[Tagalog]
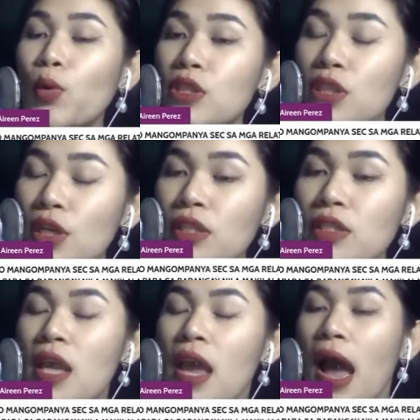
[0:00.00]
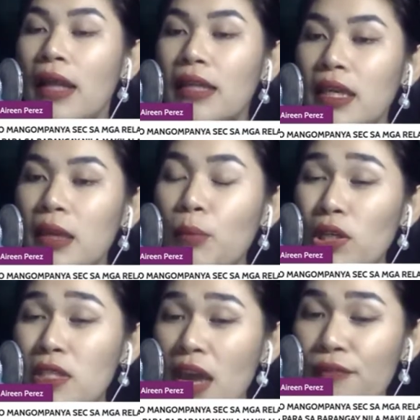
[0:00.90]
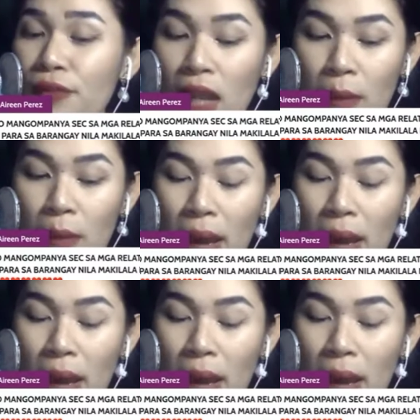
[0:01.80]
posters ni Boss FLM.